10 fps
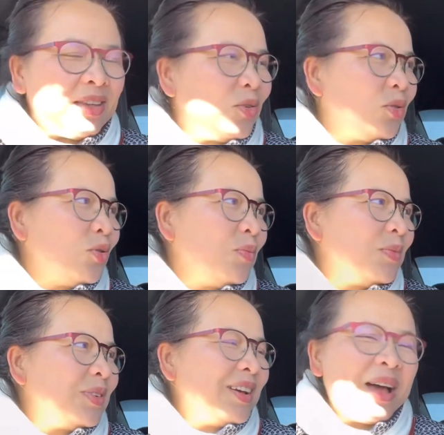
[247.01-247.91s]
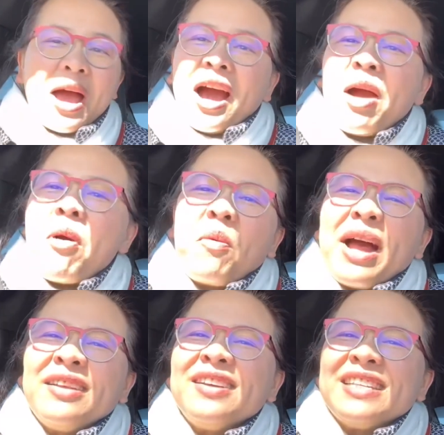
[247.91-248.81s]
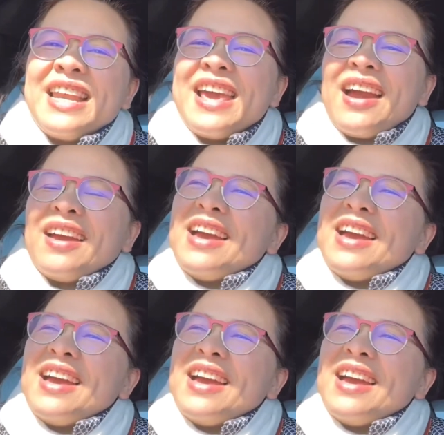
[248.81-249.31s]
YouTube เขาบอกว่าเธอจะเรียก